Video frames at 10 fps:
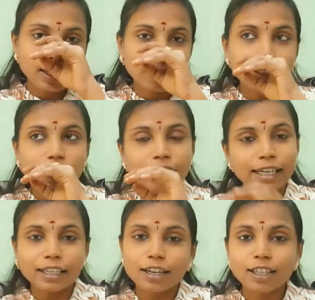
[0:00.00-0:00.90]
அது
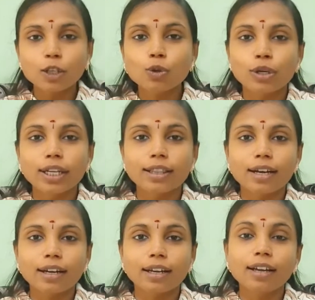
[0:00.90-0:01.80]
எனக்காக தான்
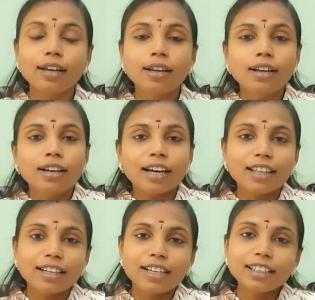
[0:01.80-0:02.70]
சொல்லியிருந்தாங்க
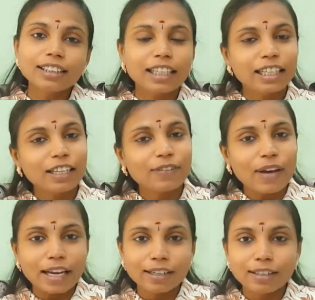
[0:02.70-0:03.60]
அதனால் சரி
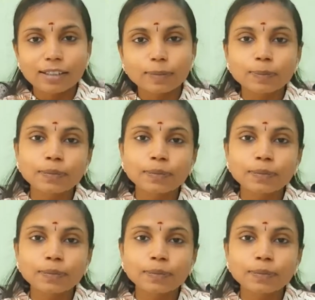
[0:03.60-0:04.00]
வேணாம்